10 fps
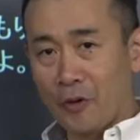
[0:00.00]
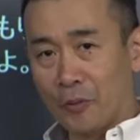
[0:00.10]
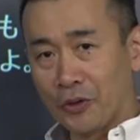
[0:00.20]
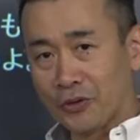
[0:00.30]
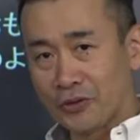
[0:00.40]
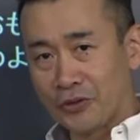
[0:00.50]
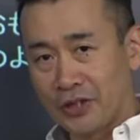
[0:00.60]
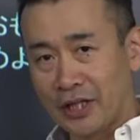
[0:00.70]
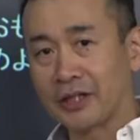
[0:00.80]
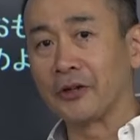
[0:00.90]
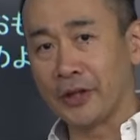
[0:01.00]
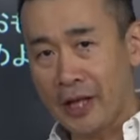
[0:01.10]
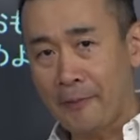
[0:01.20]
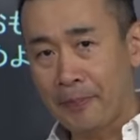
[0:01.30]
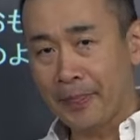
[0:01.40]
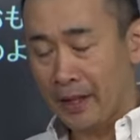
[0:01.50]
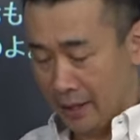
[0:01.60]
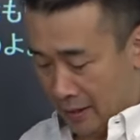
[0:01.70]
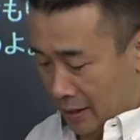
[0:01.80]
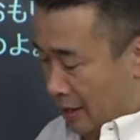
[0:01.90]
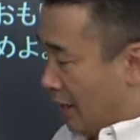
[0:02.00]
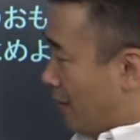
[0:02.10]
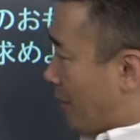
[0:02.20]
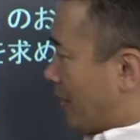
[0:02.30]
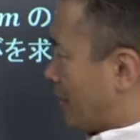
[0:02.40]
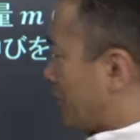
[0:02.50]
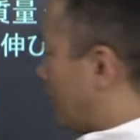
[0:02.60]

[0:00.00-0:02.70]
重りを吊るしてあったよね。えー、バネに